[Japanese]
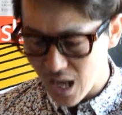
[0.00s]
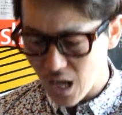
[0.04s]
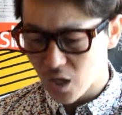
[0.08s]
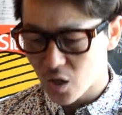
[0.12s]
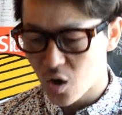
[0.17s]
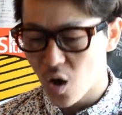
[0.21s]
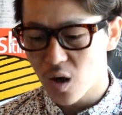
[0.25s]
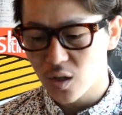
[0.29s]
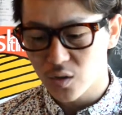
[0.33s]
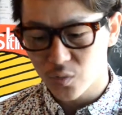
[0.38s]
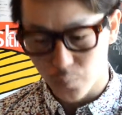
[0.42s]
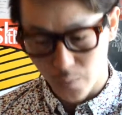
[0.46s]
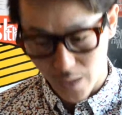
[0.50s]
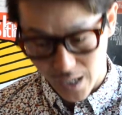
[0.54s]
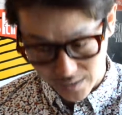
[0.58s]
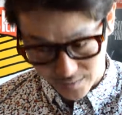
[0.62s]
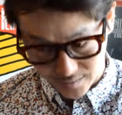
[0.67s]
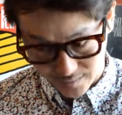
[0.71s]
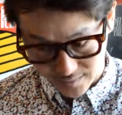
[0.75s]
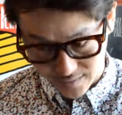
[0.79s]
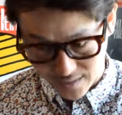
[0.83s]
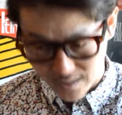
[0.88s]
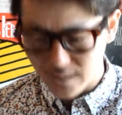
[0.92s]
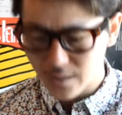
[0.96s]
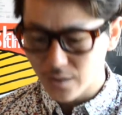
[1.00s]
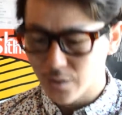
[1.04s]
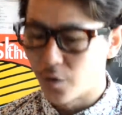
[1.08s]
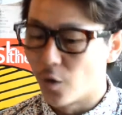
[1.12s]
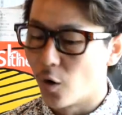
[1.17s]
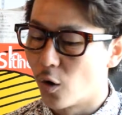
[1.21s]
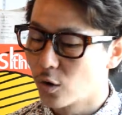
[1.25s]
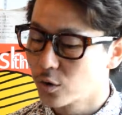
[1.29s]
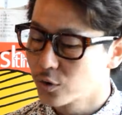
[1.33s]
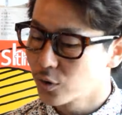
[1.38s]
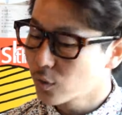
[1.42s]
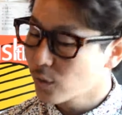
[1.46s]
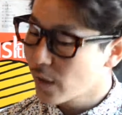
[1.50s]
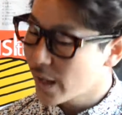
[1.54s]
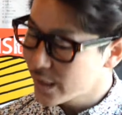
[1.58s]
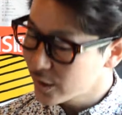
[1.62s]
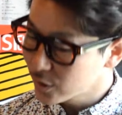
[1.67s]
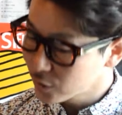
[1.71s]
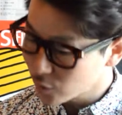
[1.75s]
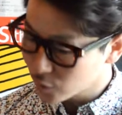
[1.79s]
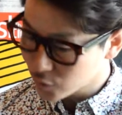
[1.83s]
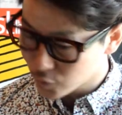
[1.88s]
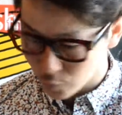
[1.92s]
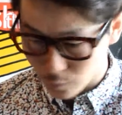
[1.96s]
クロスフェイス
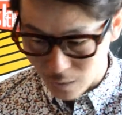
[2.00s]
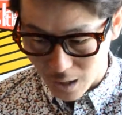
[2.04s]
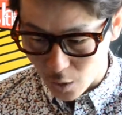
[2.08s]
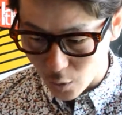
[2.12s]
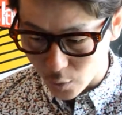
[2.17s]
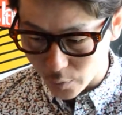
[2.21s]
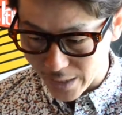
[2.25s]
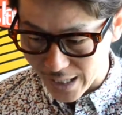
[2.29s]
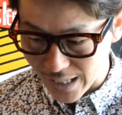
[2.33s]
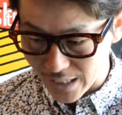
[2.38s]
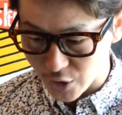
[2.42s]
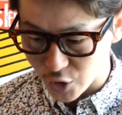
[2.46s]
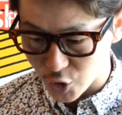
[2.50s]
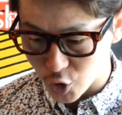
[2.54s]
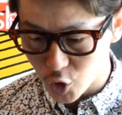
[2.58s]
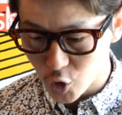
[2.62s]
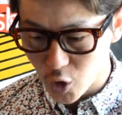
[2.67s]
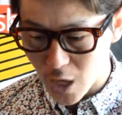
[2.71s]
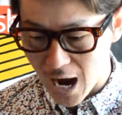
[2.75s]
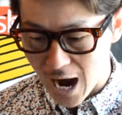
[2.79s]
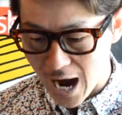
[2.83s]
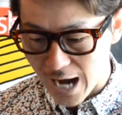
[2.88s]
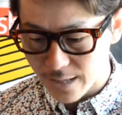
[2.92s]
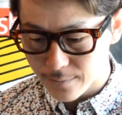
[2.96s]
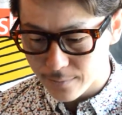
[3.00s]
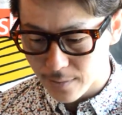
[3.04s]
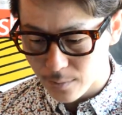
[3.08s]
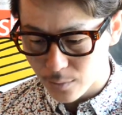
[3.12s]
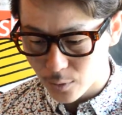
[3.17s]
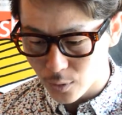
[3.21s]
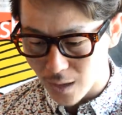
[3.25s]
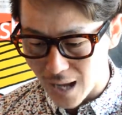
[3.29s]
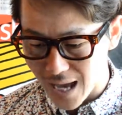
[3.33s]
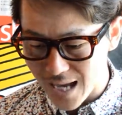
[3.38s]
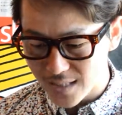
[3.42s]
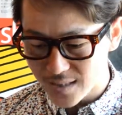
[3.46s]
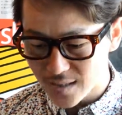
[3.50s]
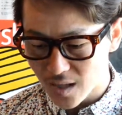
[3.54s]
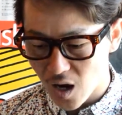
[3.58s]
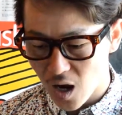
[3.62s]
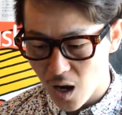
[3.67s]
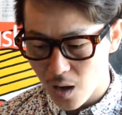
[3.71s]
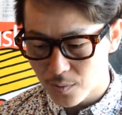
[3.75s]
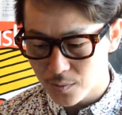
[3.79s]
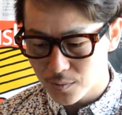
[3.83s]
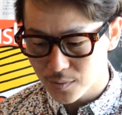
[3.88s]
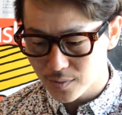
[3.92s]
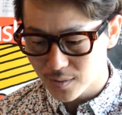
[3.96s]
コールドレインとツアーを行いニューアルバム Rise
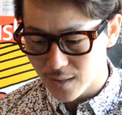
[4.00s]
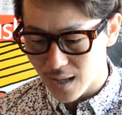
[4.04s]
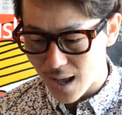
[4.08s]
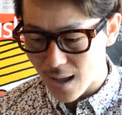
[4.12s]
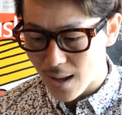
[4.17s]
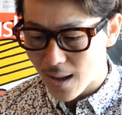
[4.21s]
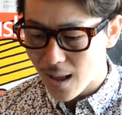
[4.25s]
of the